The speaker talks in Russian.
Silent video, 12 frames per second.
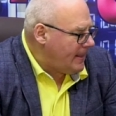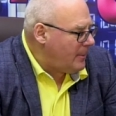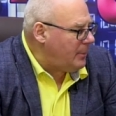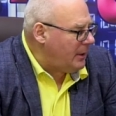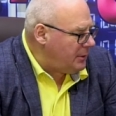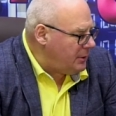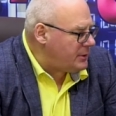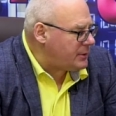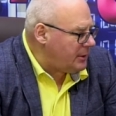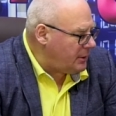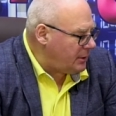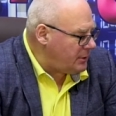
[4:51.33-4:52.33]

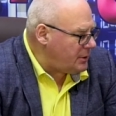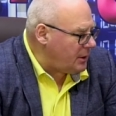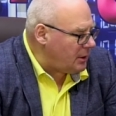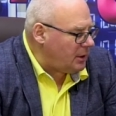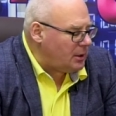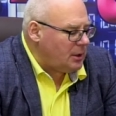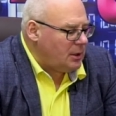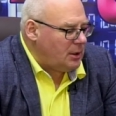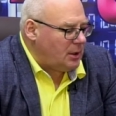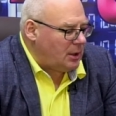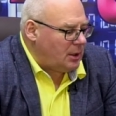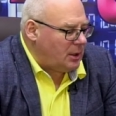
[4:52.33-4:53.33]
политических решений
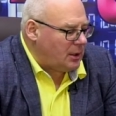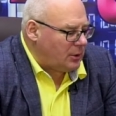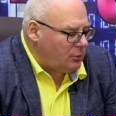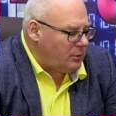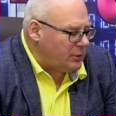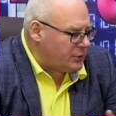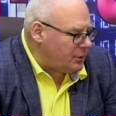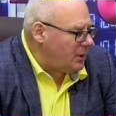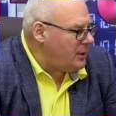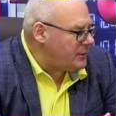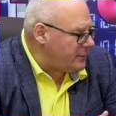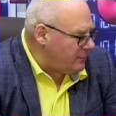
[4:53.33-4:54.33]
э, которые
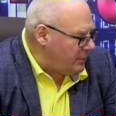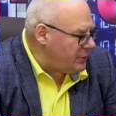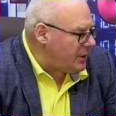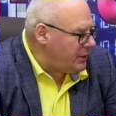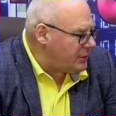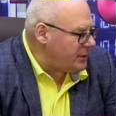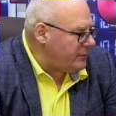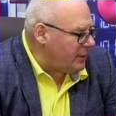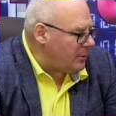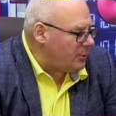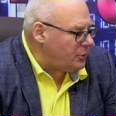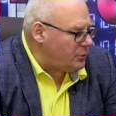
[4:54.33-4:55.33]
ожидаются в ближайшее
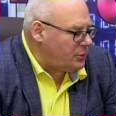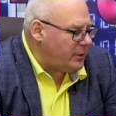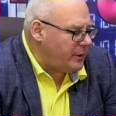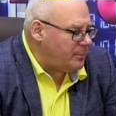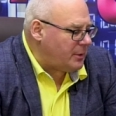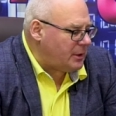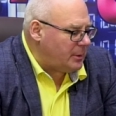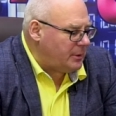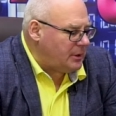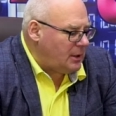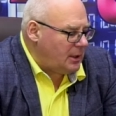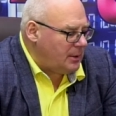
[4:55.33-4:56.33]
время. То есть он говорит
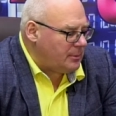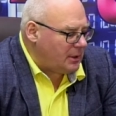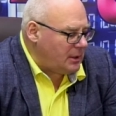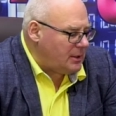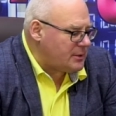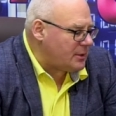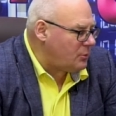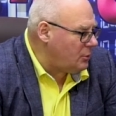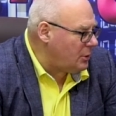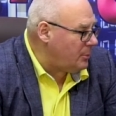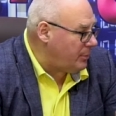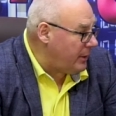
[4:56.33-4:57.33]
парламентариям, какие
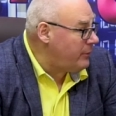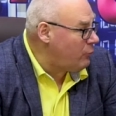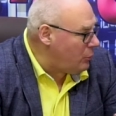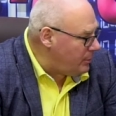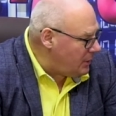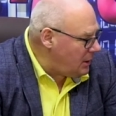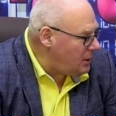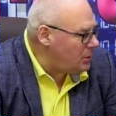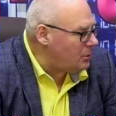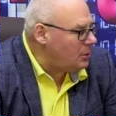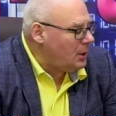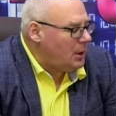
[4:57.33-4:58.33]
законы, по его
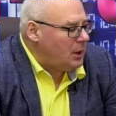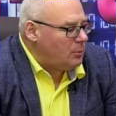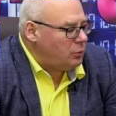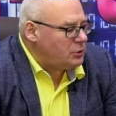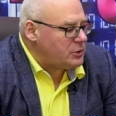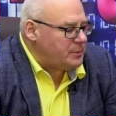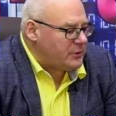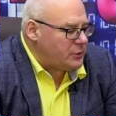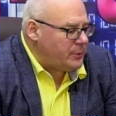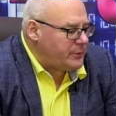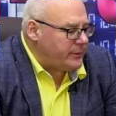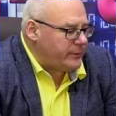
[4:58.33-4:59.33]
мнению, будут
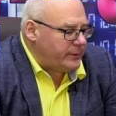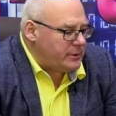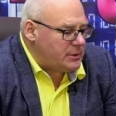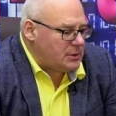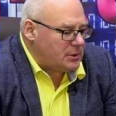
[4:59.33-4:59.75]
способствовать